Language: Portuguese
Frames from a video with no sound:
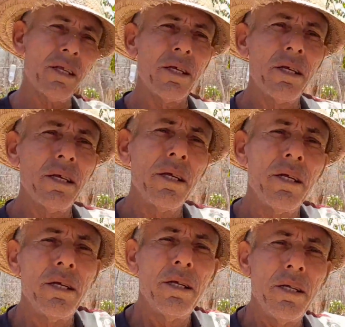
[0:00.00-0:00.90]
desse daí no
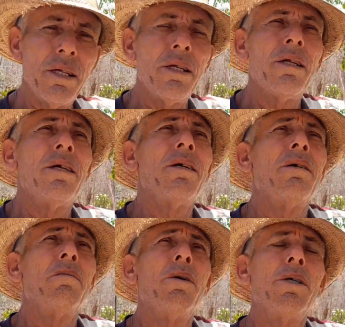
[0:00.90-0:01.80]
sol? Como é que está?
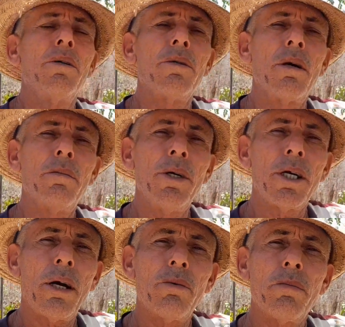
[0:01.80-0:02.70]
Bom dia, os amigos
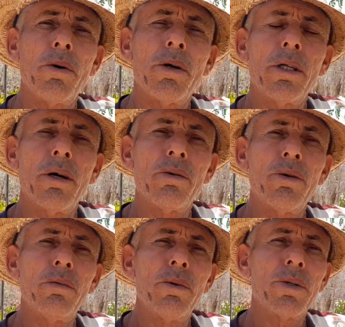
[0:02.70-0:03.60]
que acompanham o canal
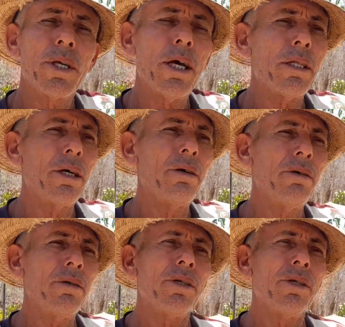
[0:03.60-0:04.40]
Cor do Meu Sertão,